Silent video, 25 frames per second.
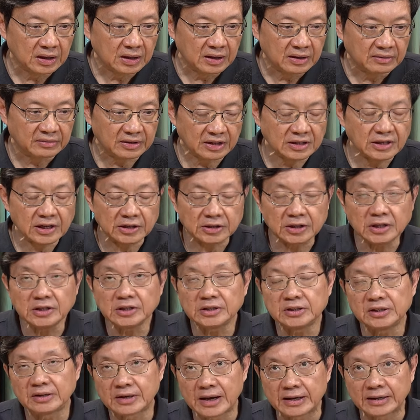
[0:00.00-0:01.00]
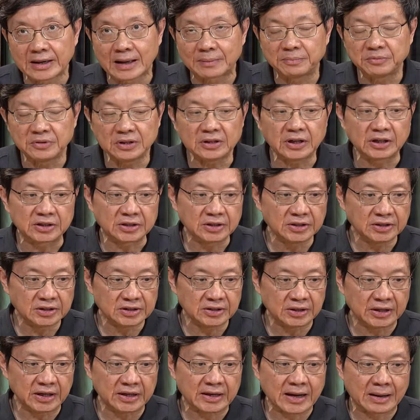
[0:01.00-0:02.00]
สิ่งเกิดขึ้นคืออะไรครับ สิ่งเกิดขึ้นคืออ
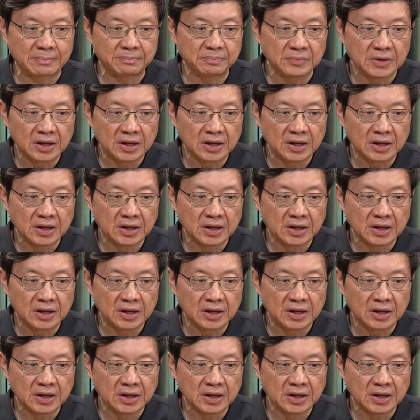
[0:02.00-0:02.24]
ย่างนี้ครับ